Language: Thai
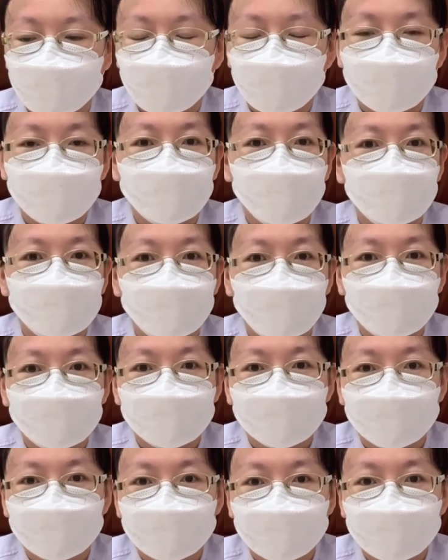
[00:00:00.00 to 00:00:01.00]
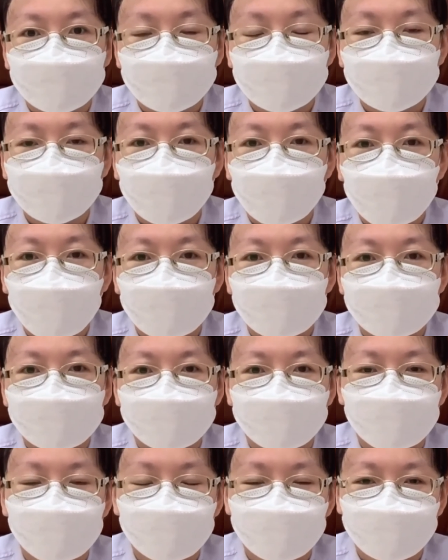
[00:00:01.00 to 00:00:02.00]
วัดความดันเหมือนเป็นกินข้าวเล
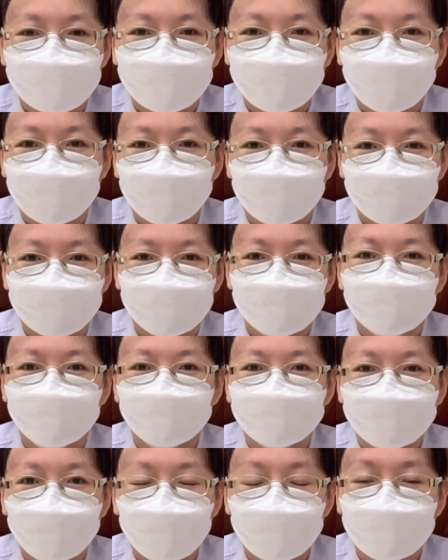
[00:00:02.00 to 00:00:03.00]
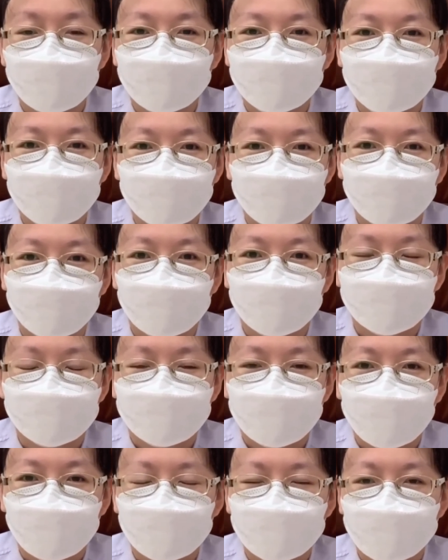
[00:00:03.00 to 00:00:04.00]
ยอาจจะไม่ต้องเช้าวันเย็นนะคะเป็
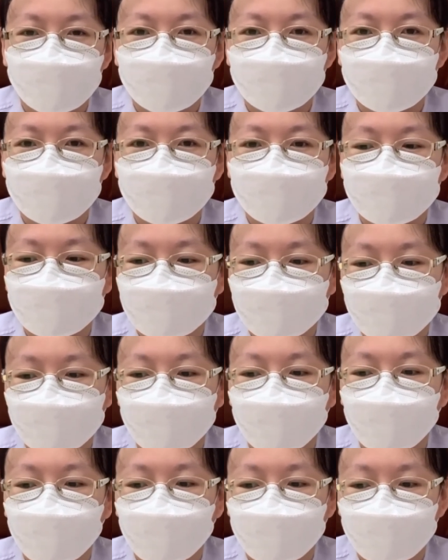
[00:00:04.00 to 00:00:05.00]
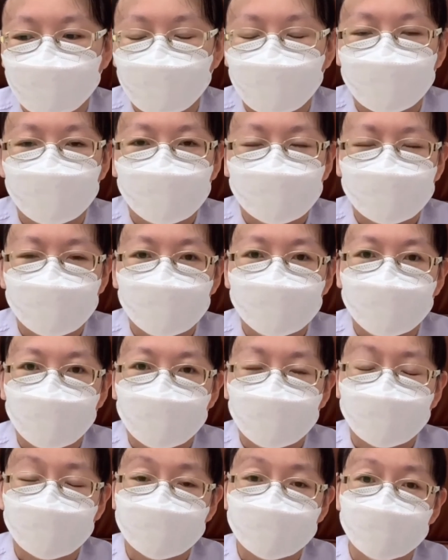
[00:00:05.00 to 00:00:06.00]
นเช้าเย็นอย่างนี้ก็ก็ได้นะคะ วัดความดัน
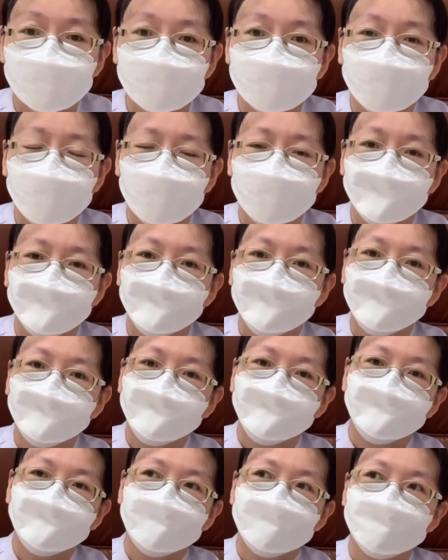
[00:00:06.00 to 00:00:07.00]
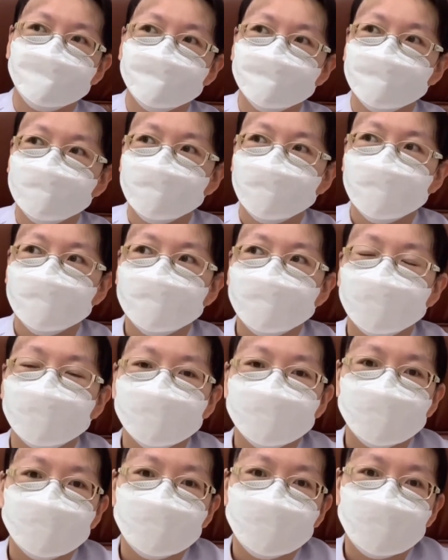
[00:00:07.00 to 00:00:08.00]
เราก็จะรู้ว่าช่วงปก
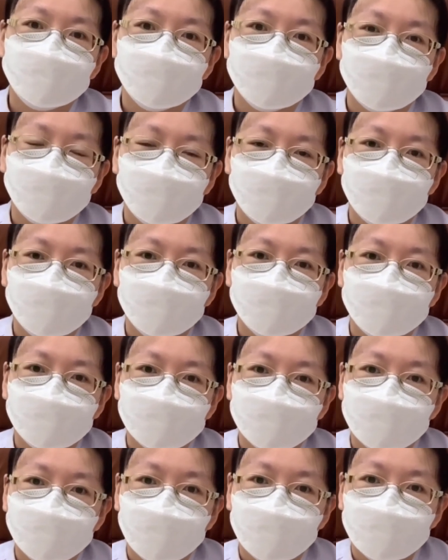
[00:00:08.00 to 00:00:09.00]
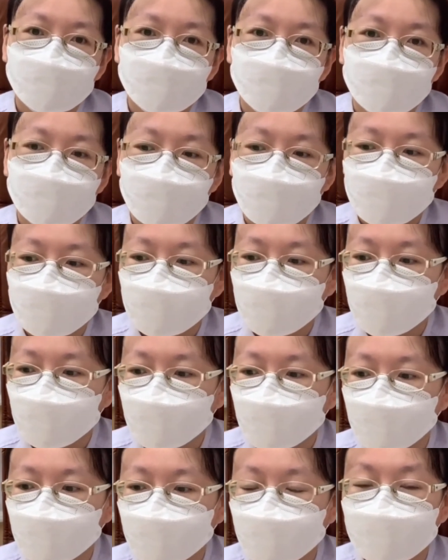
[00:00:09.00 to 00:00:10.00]
ตินะคะความดันประมาณนี้ประมาณนี้ป
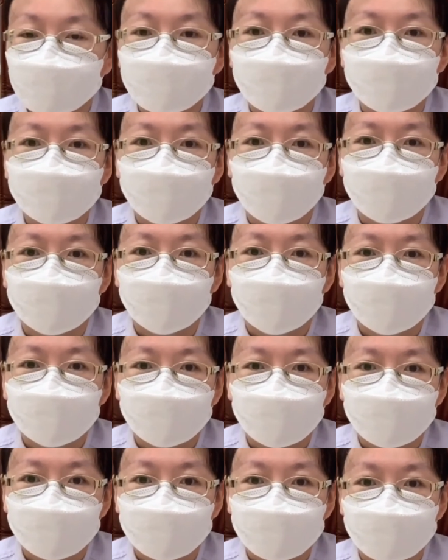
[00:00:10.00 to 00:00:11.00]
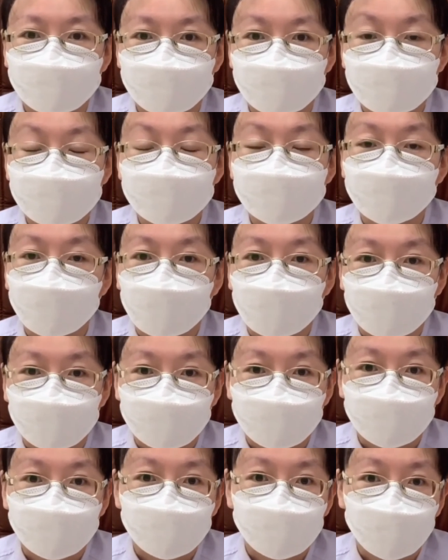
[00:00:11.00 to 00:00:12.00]
รากฏไอ้ช่วงไหนความดันเกิดขึ้นมา เรา
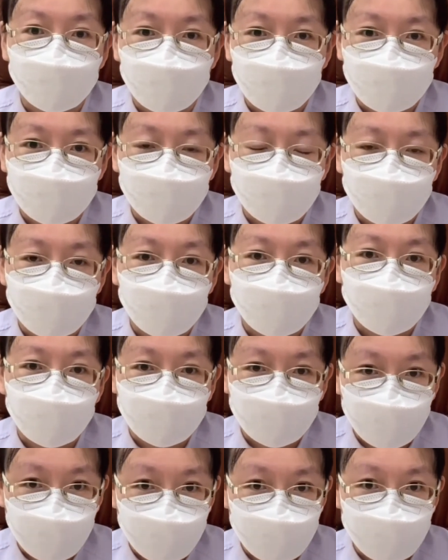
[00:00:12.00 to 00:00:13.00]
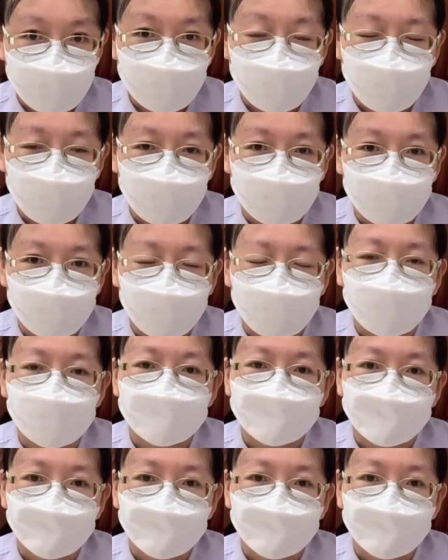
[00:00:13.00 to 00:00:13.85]
จะดูแล้วไอ้ตัวโรคแอคทีฟหรือเปล่านะคะ